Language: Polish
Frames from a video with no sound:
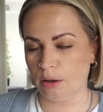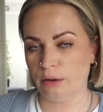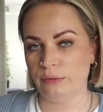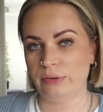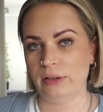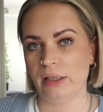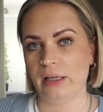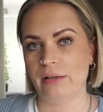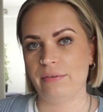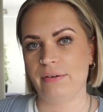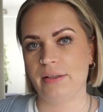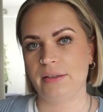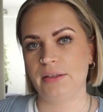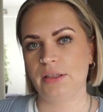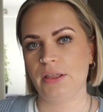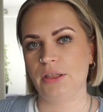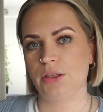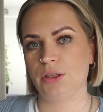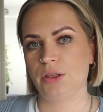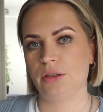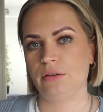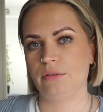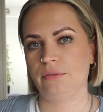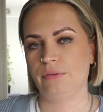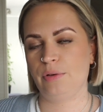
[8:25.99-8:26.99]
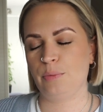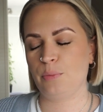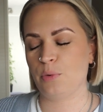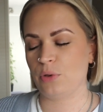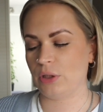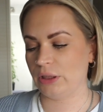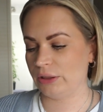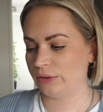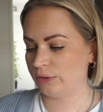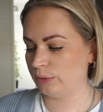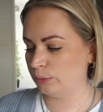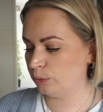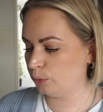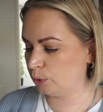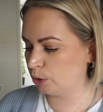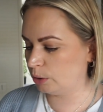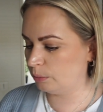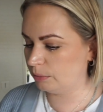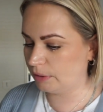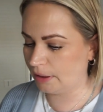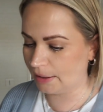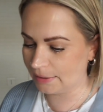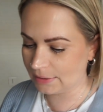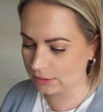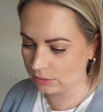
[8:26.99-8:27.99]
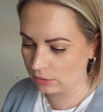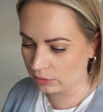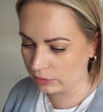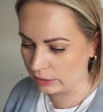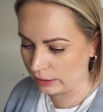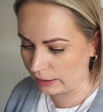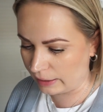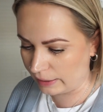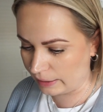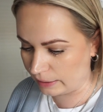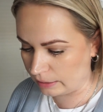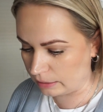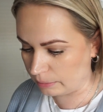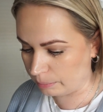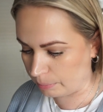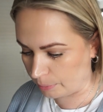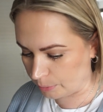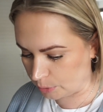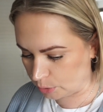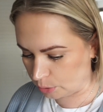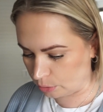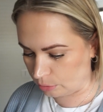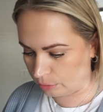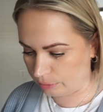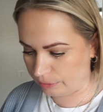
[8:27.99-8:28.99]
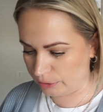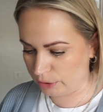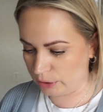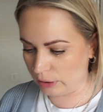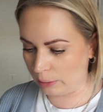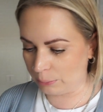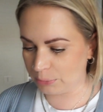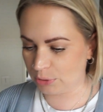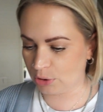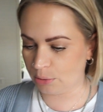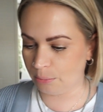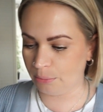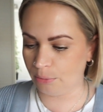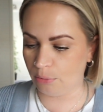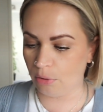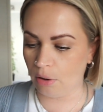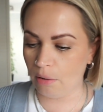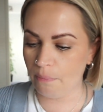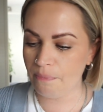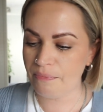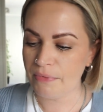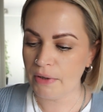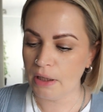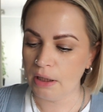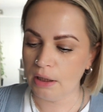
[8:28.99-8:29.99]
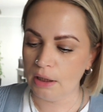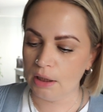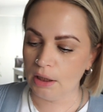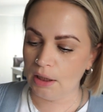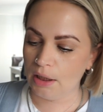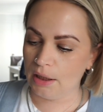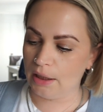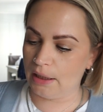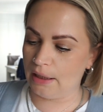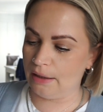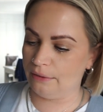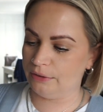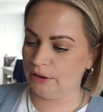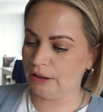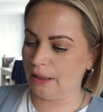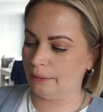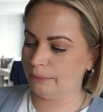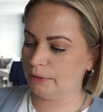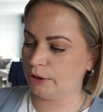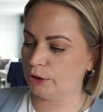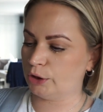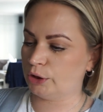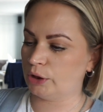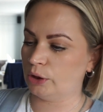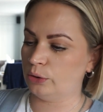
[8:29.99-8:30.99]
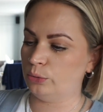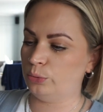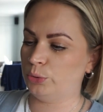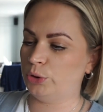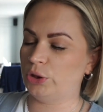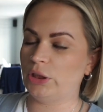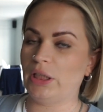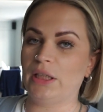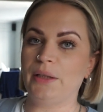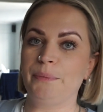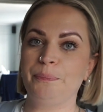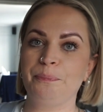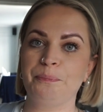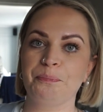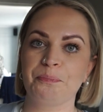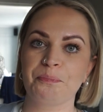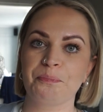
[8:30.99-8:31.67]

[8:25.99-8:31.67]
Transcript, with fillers: O wiele fajniejszy wybór jest w tym dużym Tesco, no ale po prostu chwyciłam co było. Widziałam też te duże